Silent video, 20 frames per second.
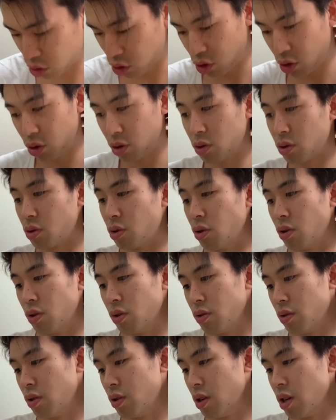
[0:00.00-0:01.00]
10個、
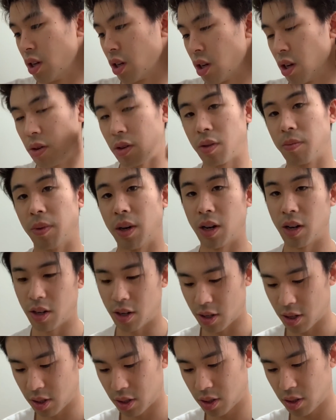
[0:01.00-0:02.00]
開け
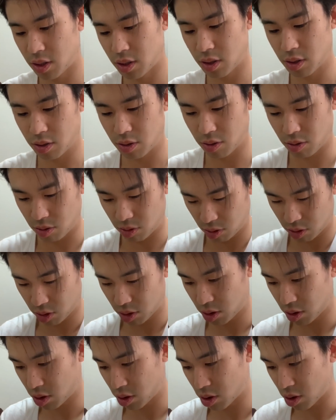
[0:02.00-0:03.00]
ます。
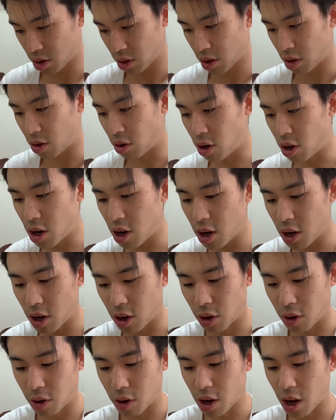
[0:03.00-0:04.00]

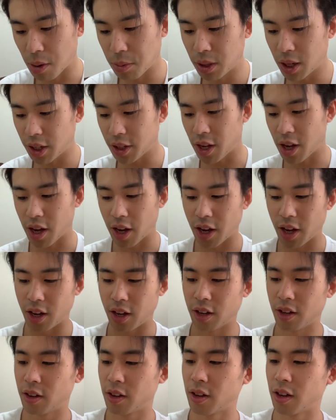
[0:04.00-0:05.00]
おー被らな
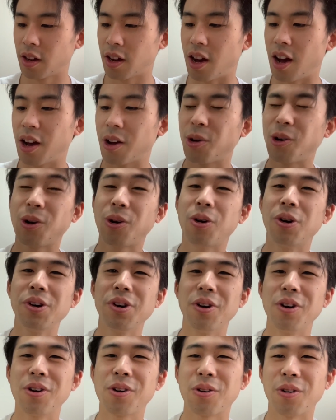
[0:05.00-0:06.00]
いかっこ
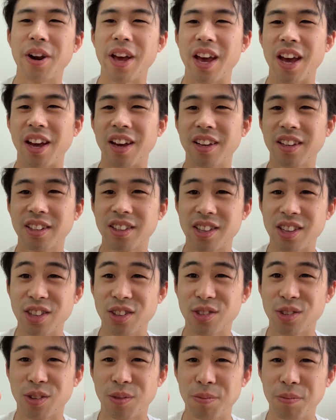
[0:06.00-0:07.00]
よこれ
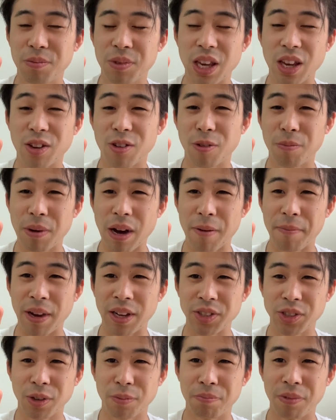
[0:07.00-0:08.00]
キンコ、キックオッパー、
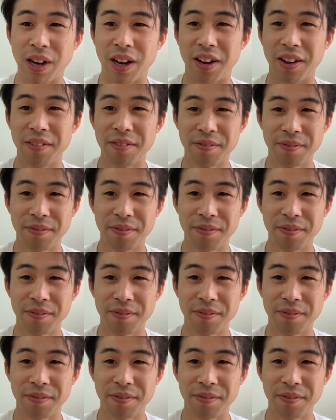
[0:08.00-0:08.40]
パンチョッパー。